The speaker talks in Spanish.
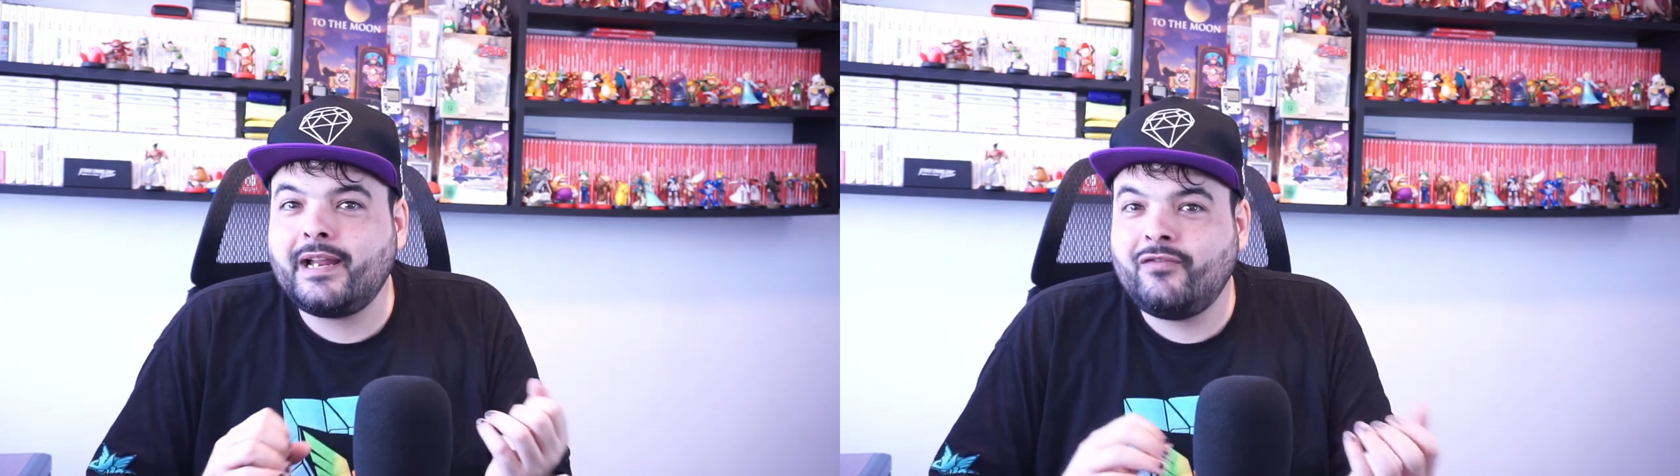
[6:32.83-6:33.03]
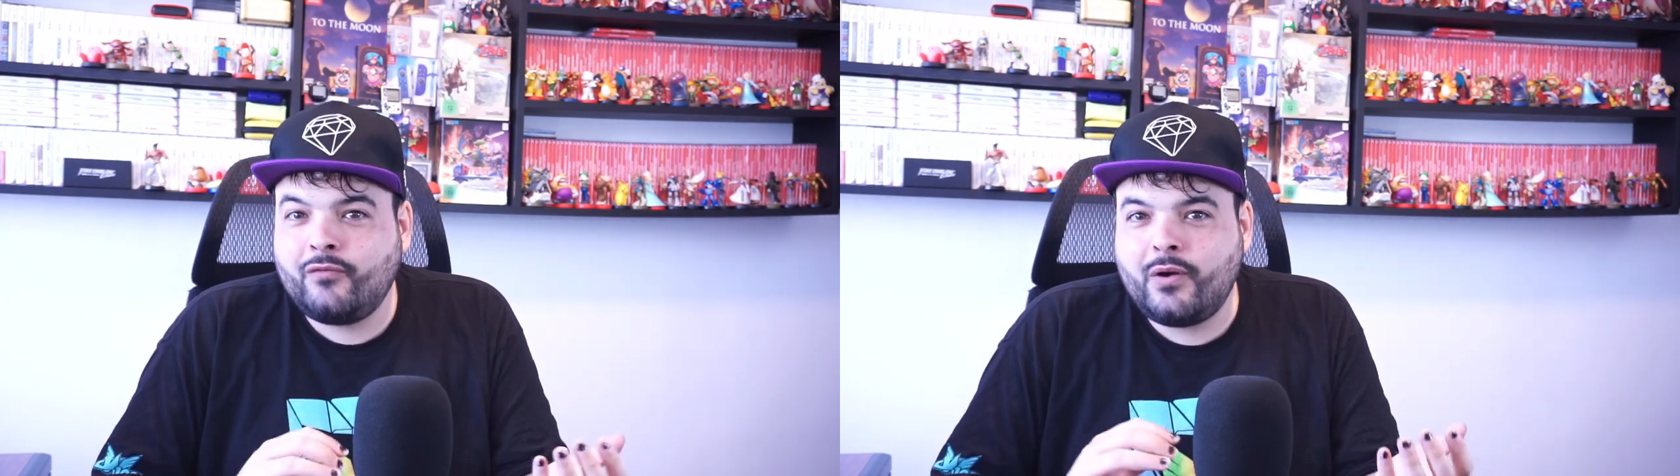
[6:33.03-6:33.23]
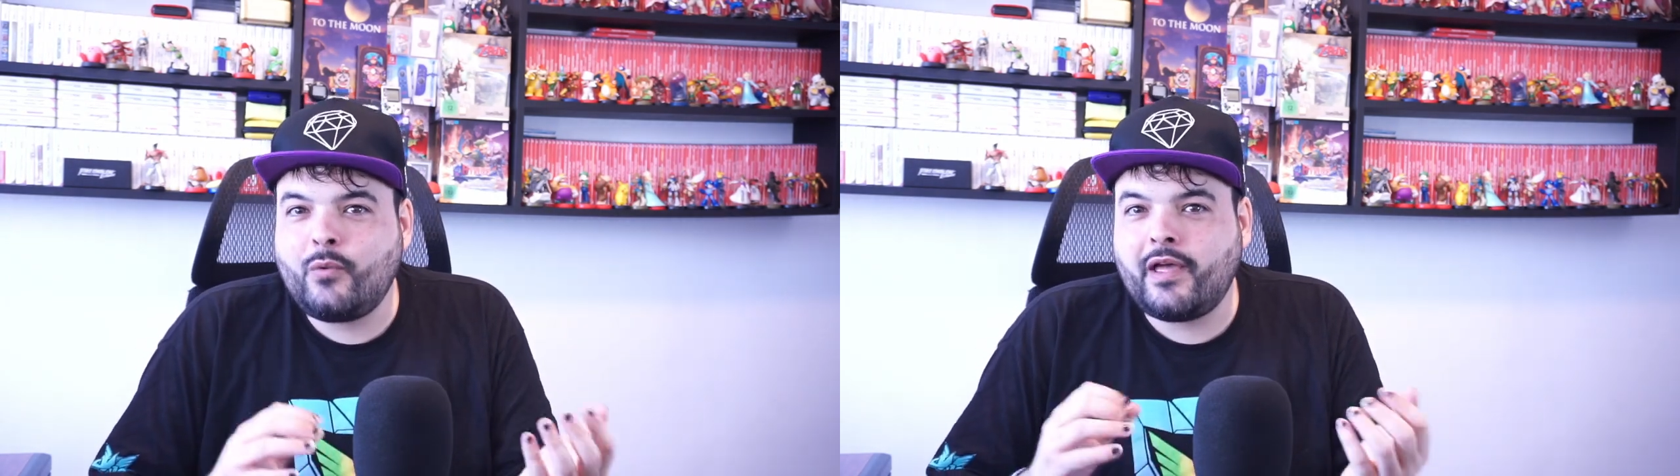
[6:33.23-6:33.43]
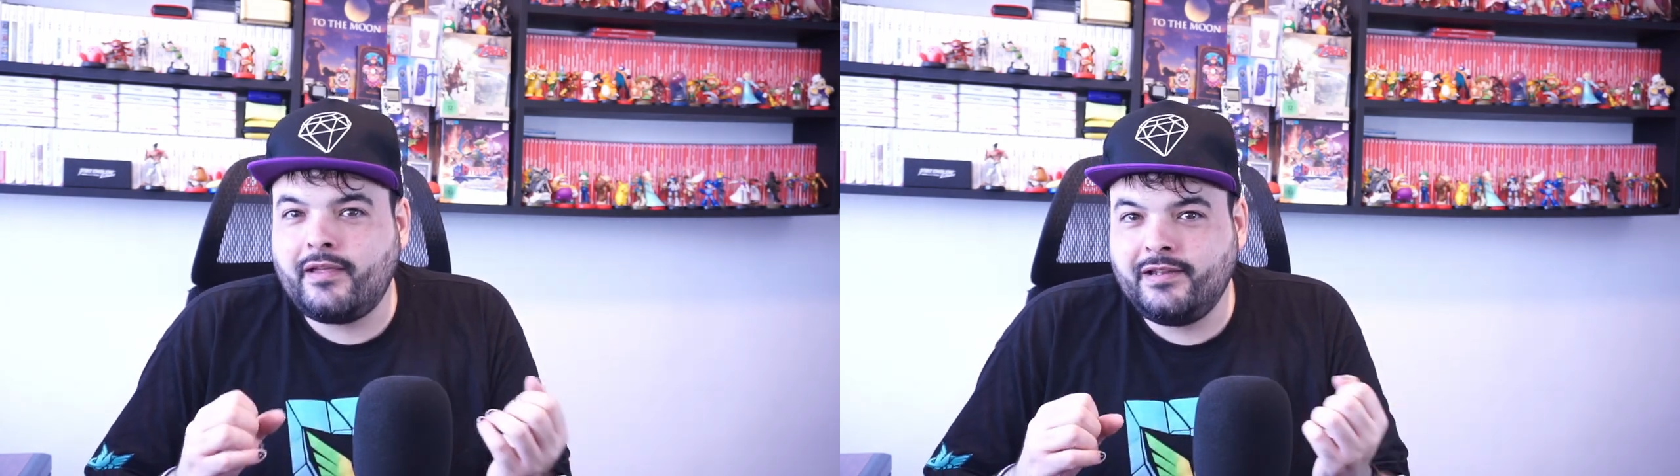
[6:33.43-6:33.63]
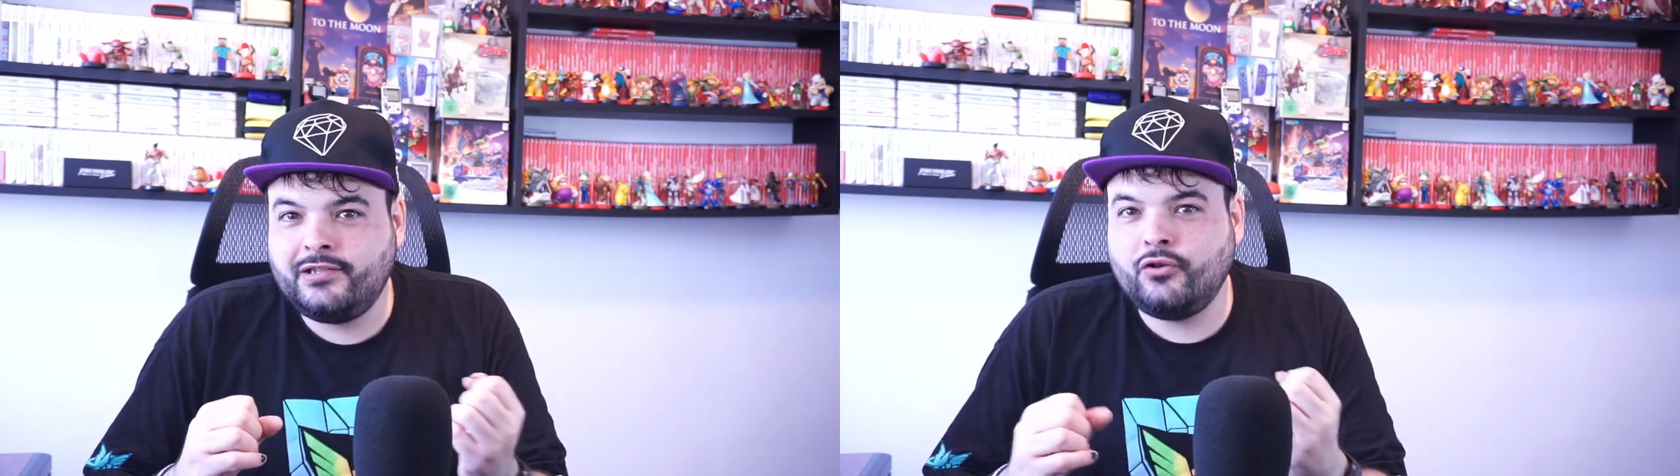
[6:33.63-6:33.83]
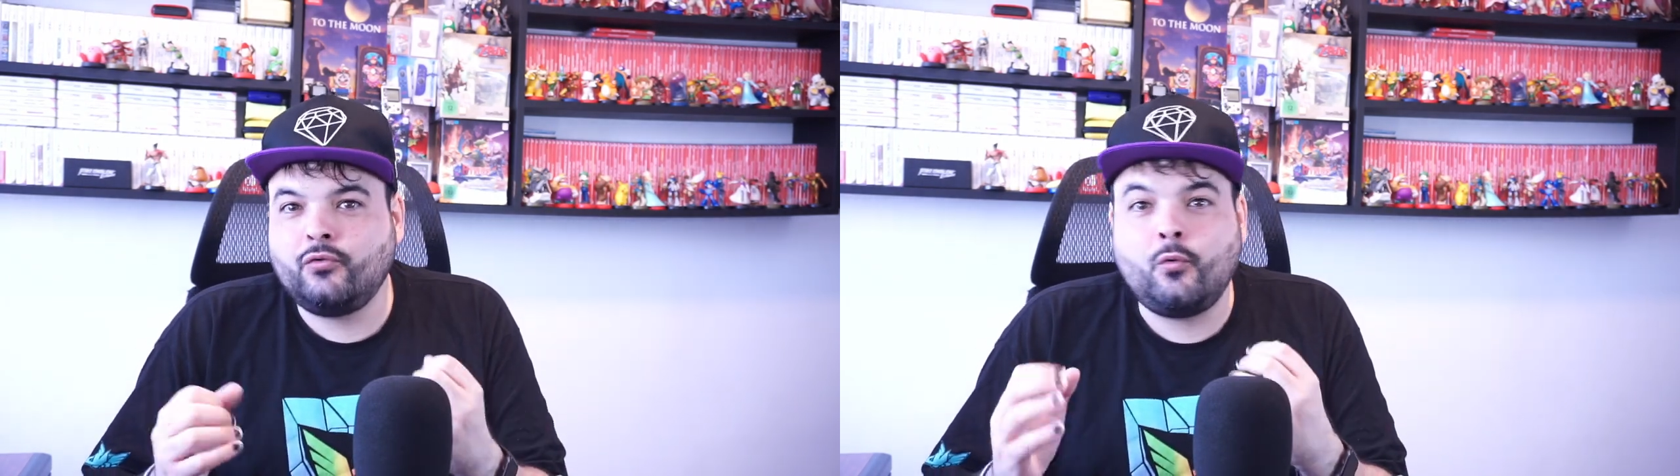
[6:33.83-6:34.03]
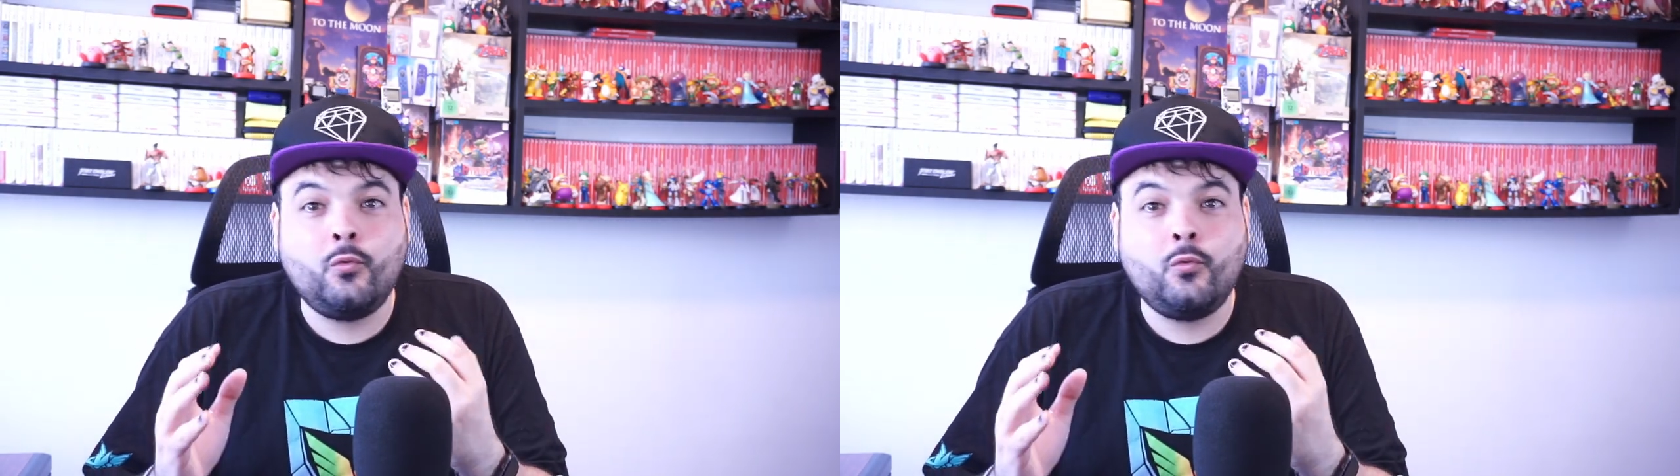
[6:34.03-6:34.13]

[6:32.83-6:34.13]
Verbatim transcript: que fue una decisión